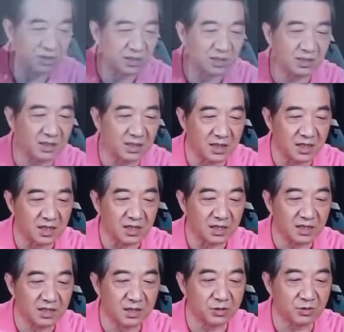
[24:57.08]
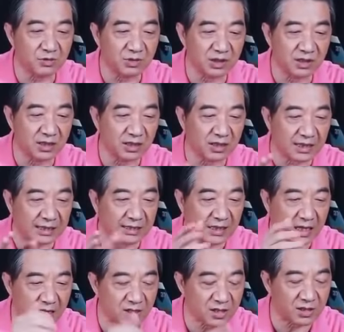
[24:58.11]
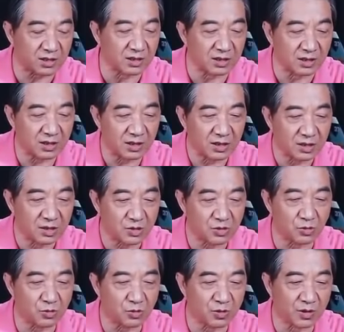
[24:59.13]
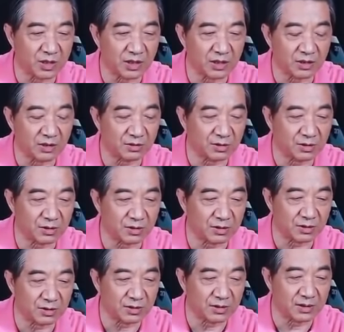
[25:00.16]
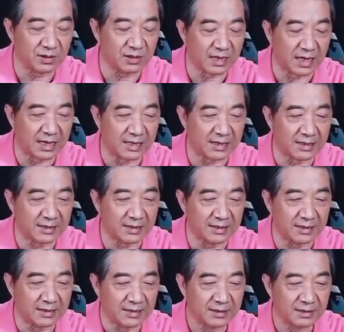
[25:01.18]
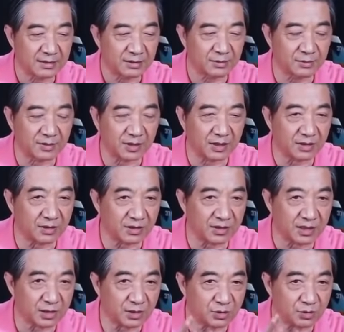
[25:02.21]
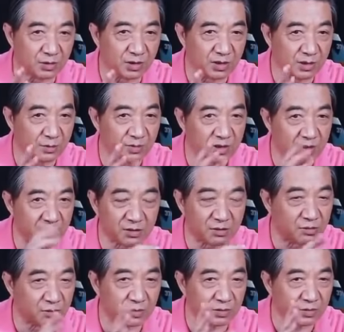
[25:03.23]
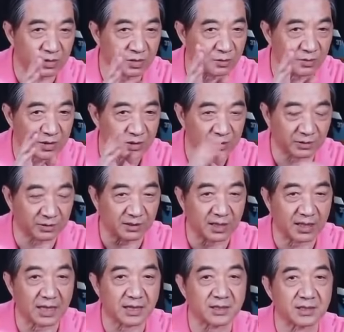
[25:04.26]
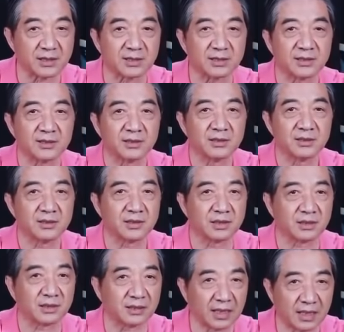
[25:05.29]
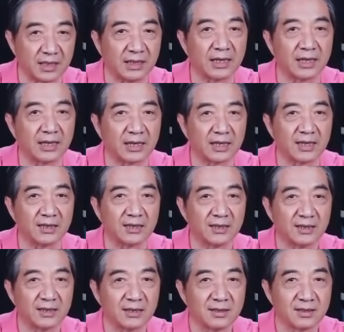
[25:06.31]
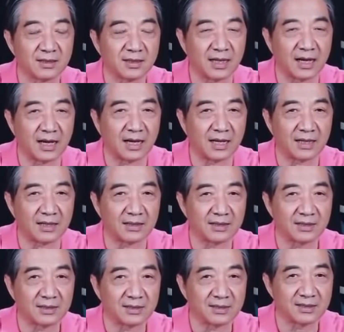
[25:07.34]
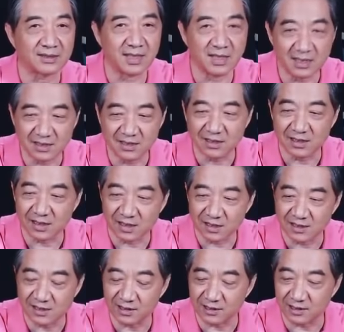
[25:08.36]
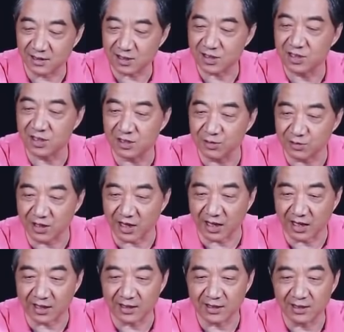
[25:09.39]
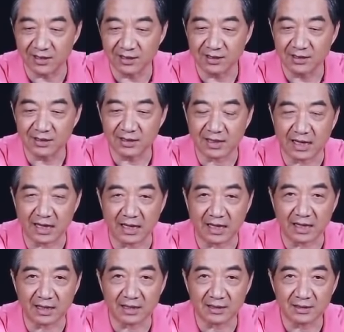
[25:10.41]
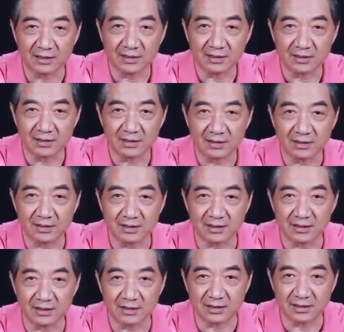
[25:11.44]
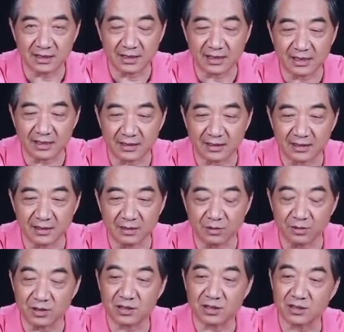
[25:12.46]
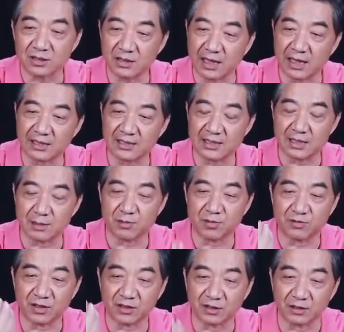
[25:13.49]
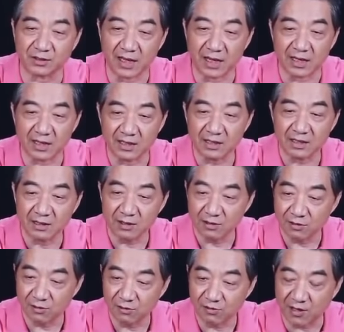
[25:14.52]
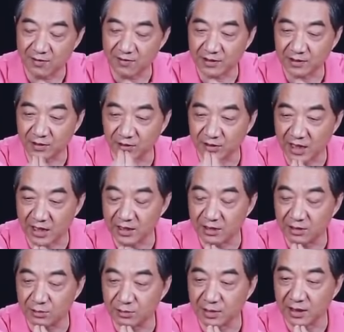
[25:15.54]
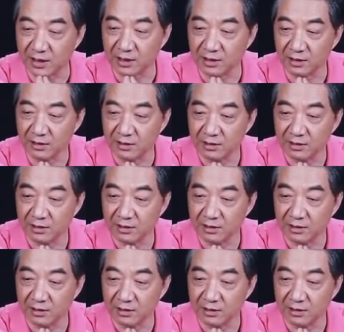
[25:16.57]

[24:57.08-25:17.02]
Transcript: 们这个集中力量干大事，中国人要是啊，对不对？要想做什儿的时候，什么事儿都能干成，这个太厉害了，啊！三哥折腾了十六年，啊，这个在那儿有一次还在上面发导弹，发完导弹以后呢，